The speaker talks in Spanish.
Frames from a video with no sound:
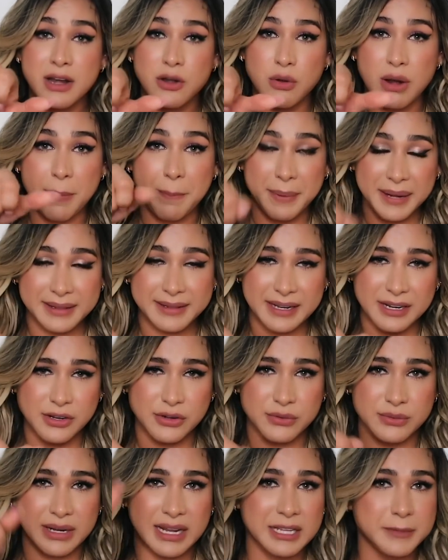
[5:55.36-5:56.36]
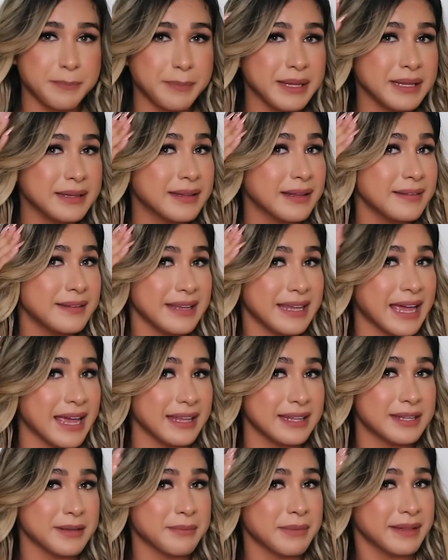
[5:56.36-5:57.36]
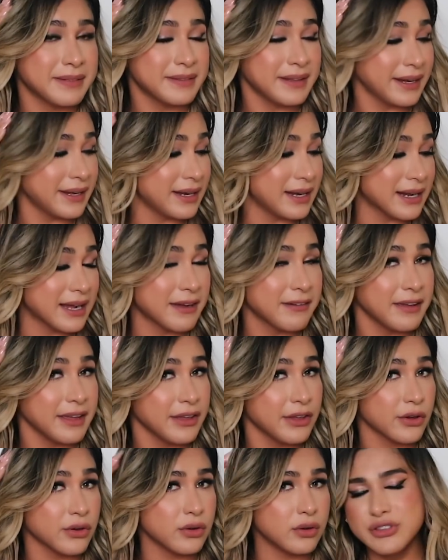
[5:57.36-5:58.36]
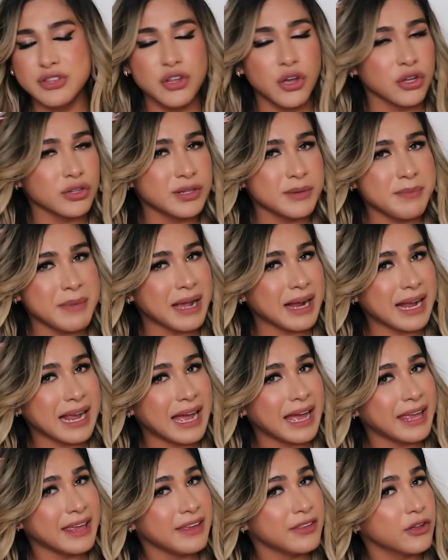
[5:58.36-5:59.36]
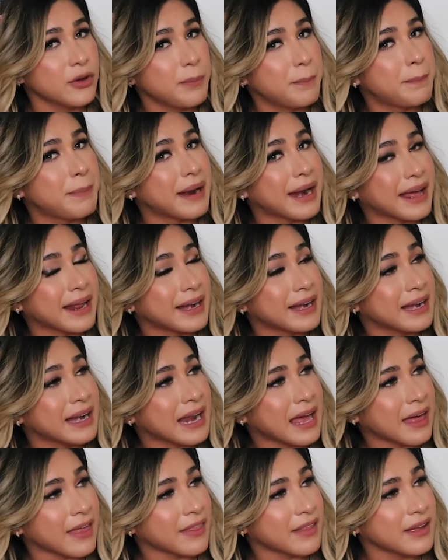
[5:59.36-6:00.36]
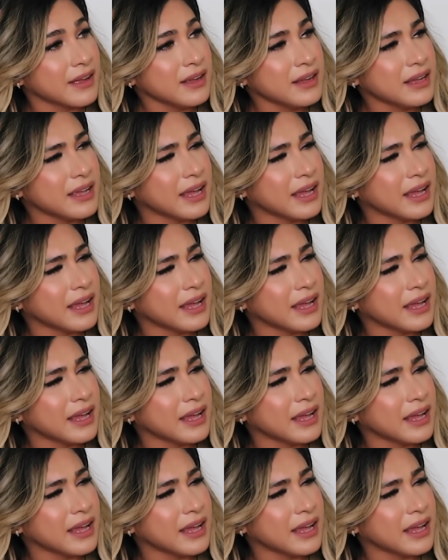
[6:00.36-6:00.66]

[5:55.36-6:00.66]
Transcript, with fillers: Lo aprieta con unas pinzas y ahí se mantiene el cabello. No se me ha caído para nada.